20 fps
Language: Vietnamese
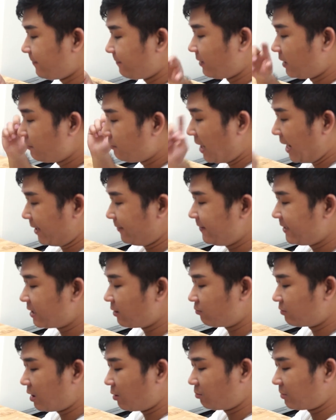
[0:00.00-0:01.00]
Với 7 viên
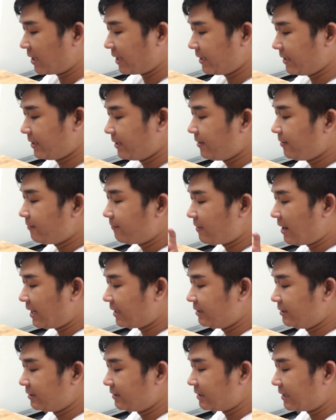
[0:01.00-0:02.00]
ngọc rồng này
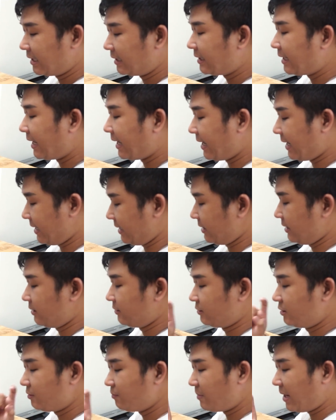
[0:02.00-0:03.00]
và những cái thẻ
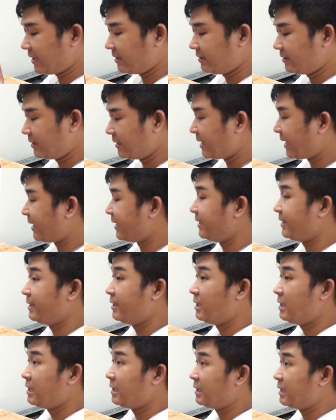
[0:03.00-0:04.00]
sức mạnh như thế này
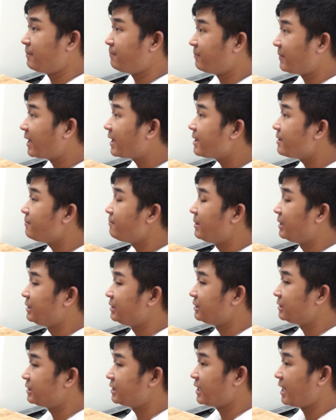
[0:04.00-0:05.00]
Năm nay
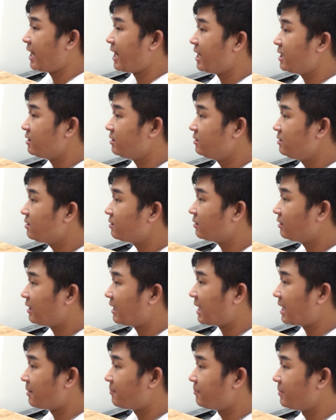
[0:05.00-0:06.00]
mình sẽ ước
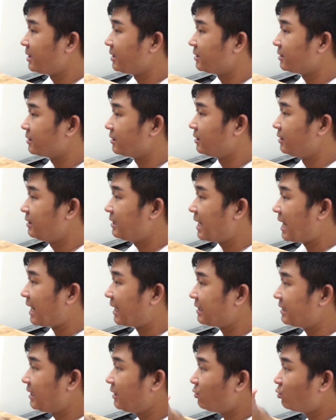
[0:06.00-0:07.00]
là mình đứng
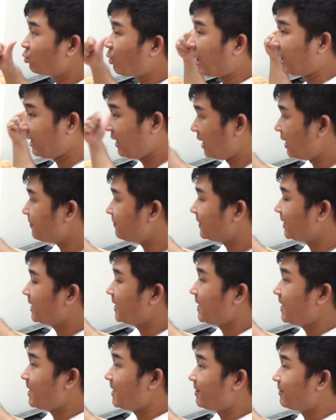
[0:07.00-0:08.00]
hạng nhất toàn lớp
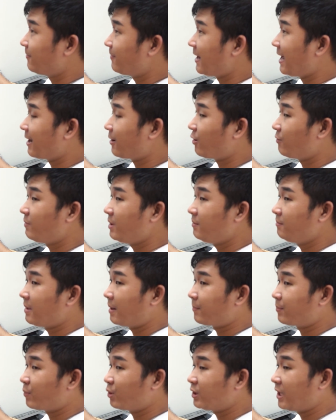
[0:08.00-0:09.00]
Và con Minh
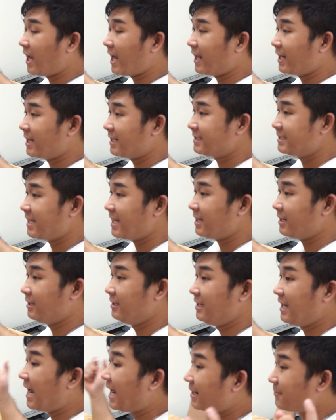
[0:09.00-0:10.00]
Mập có thể là sẽ
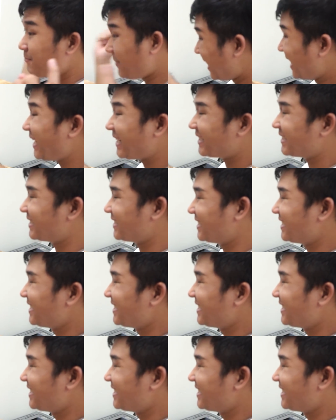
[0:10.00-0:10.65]
đứng hạng bét